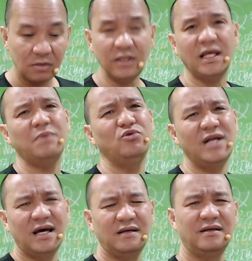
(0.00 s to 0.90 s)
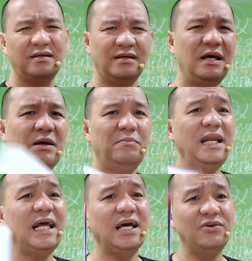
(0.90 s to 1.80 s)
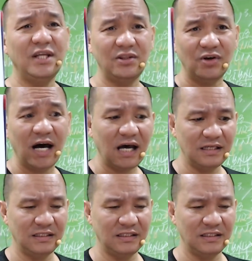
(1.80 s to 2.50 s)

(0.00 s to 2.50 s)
Uy, teka muna. Bili kayo nito ha.